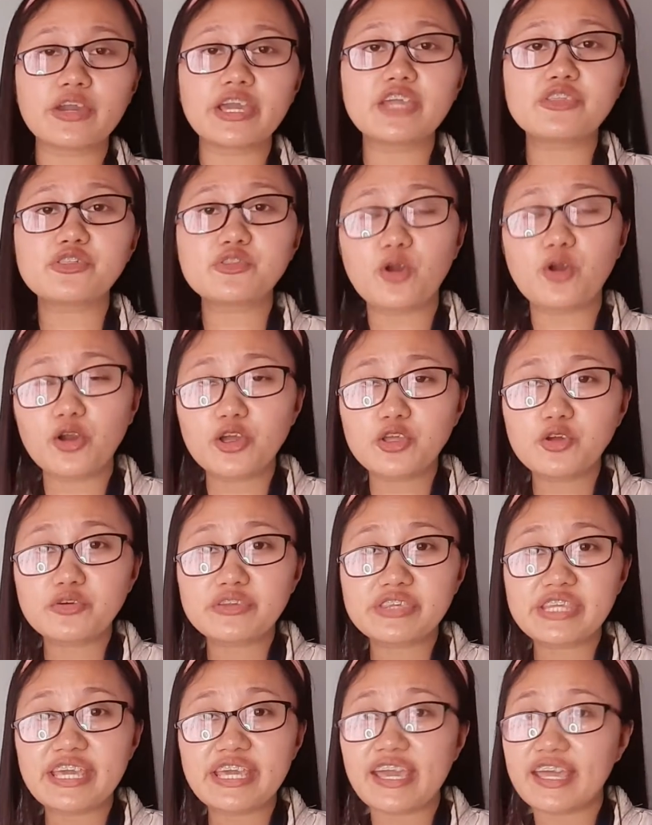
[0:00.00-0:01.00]
ito
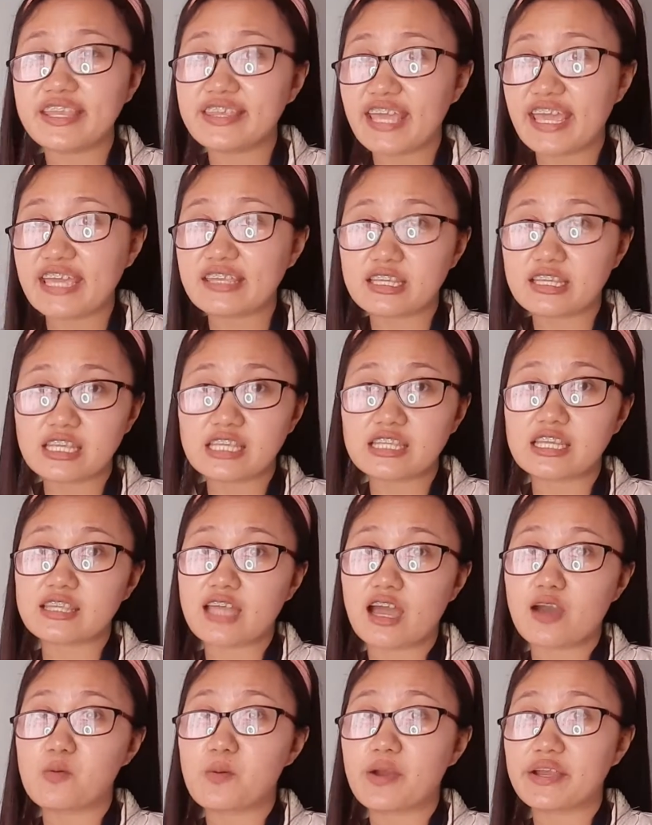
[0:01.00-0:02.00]
yung DNA na
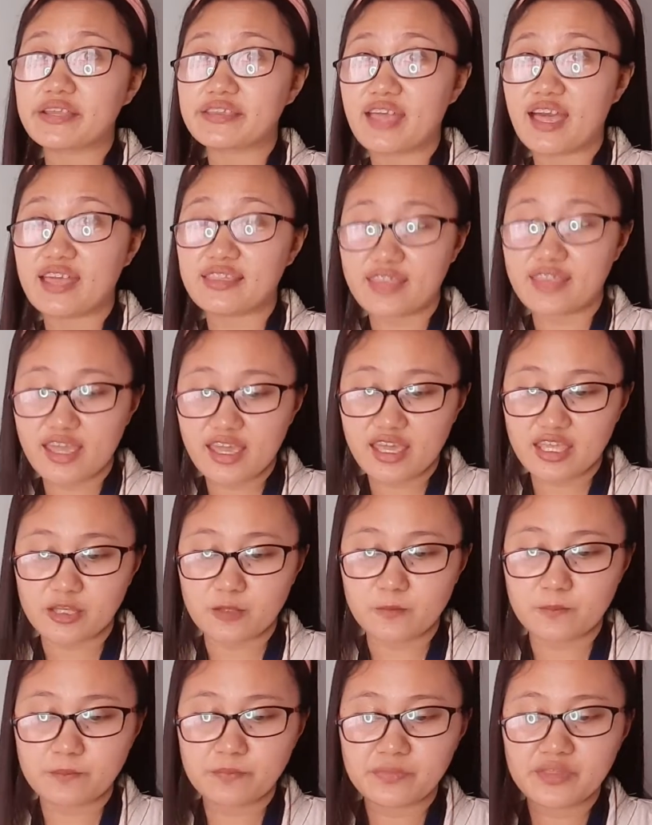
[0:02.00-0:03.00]
tinatawag
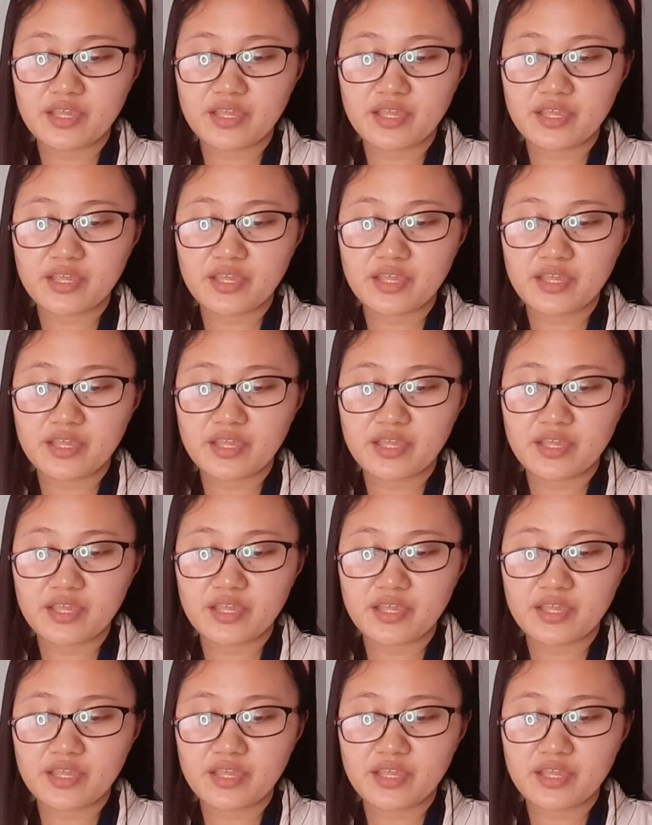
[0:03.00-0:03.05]
natin.